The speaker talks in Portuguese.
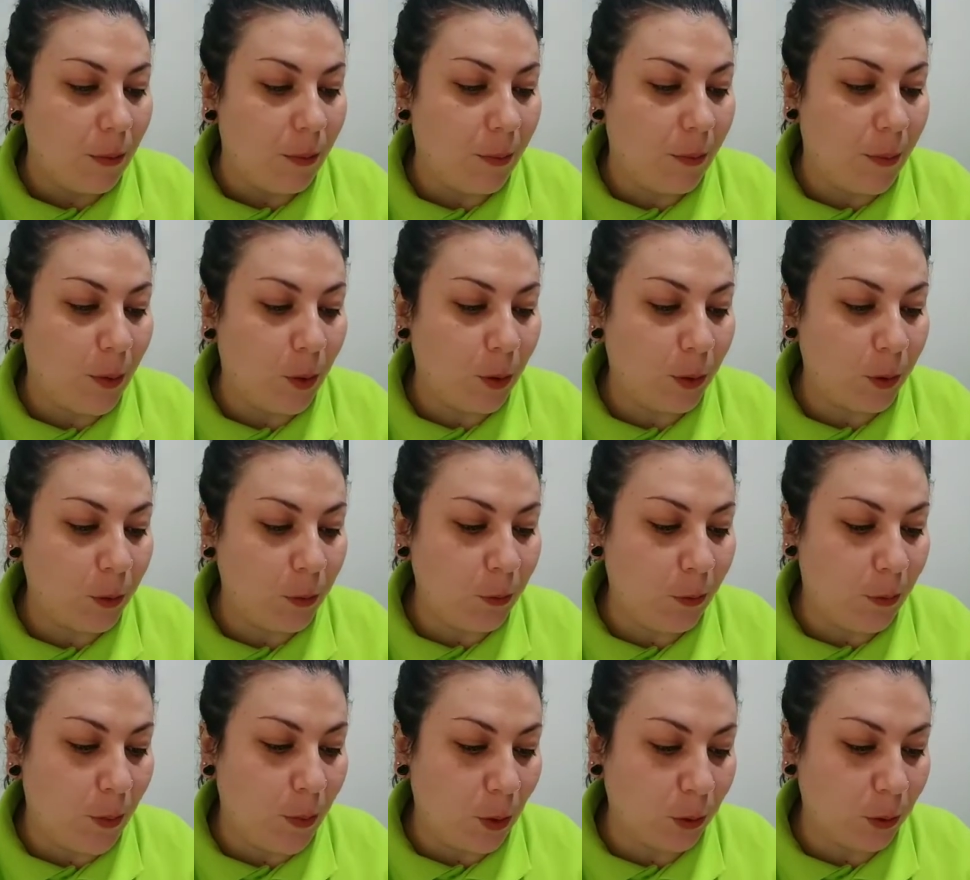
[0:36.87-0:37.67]
por
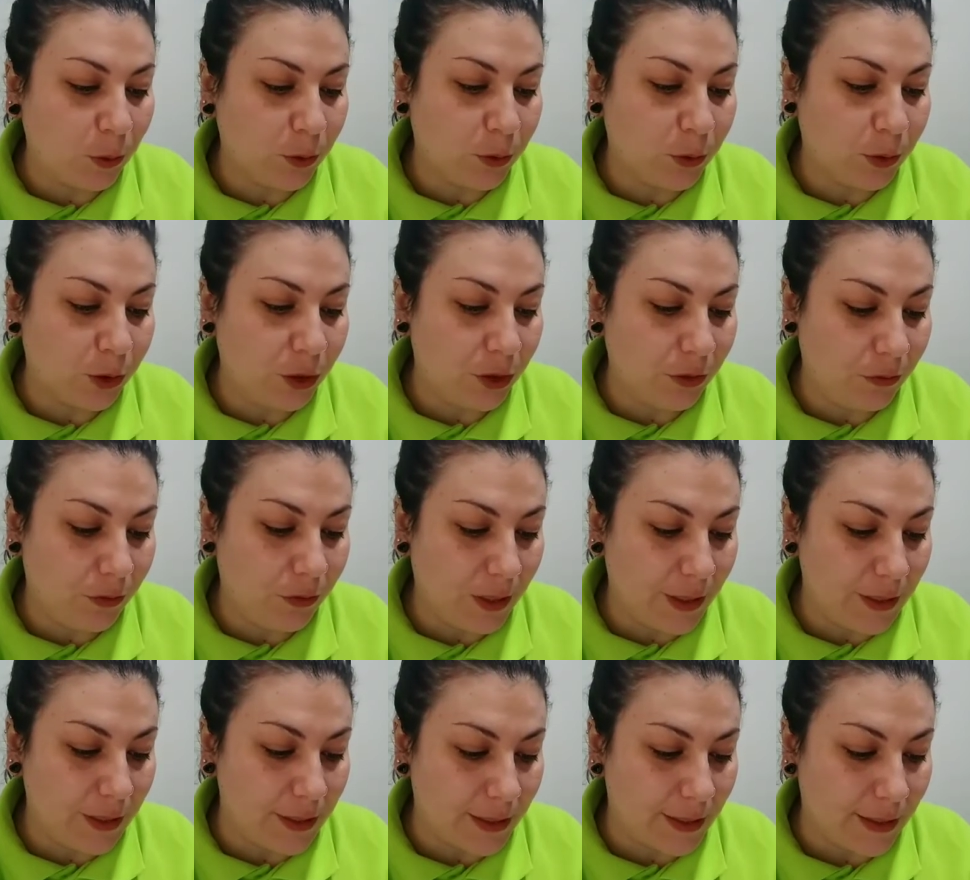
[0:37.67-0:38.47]
um ponto de
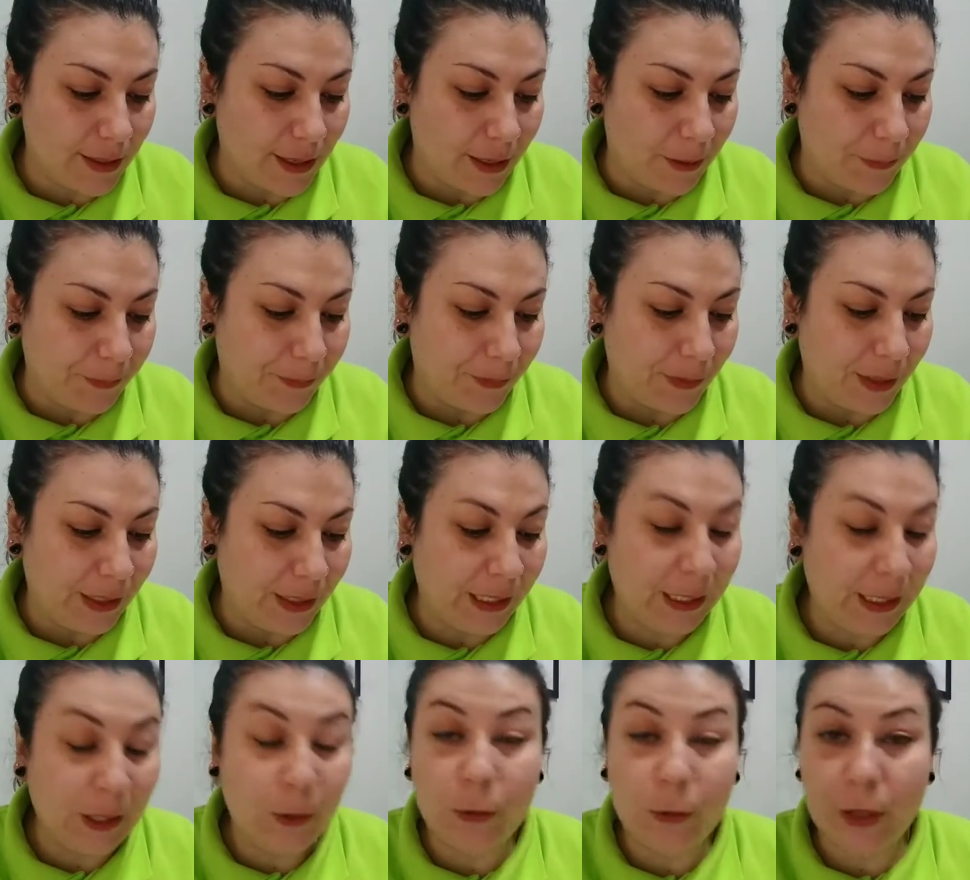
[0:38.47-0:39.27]
vista
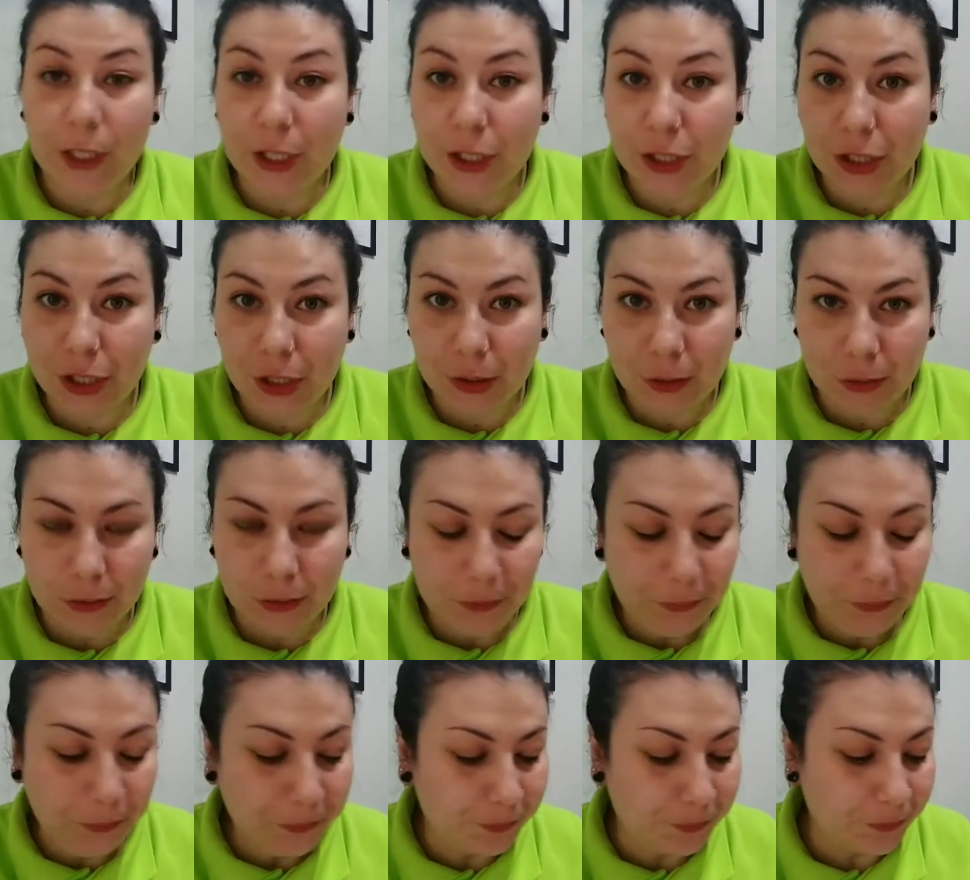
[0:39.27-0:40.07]

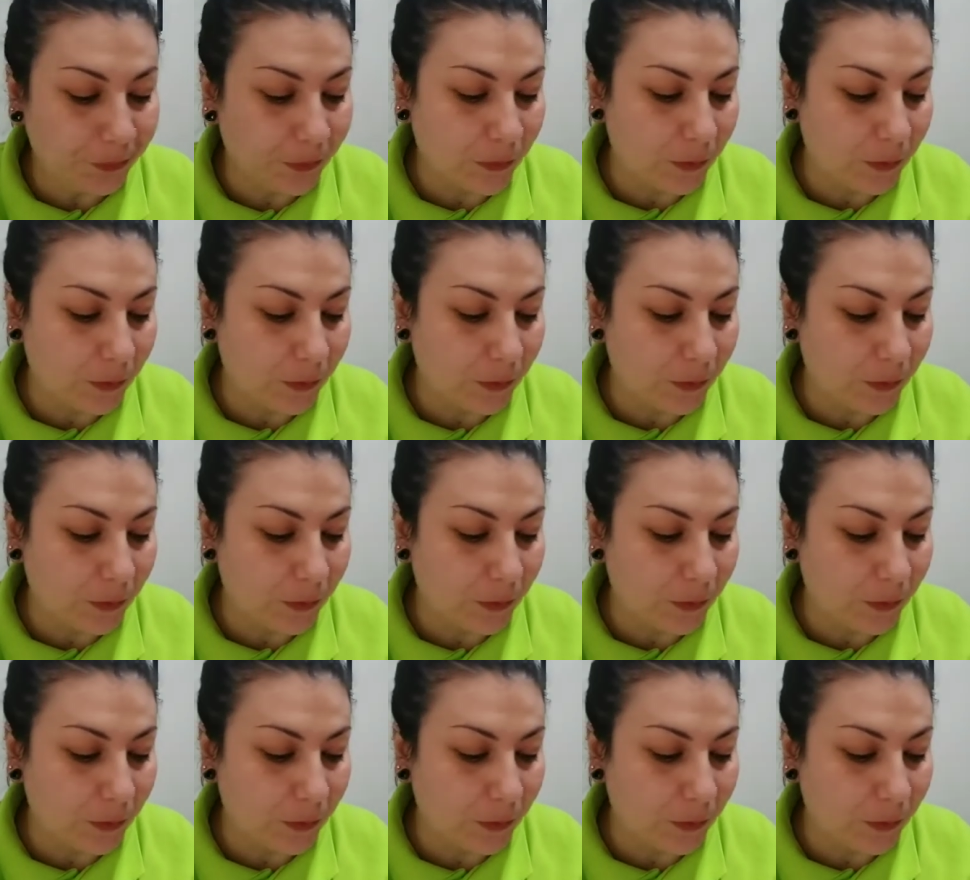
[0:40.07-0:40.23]
linguístico,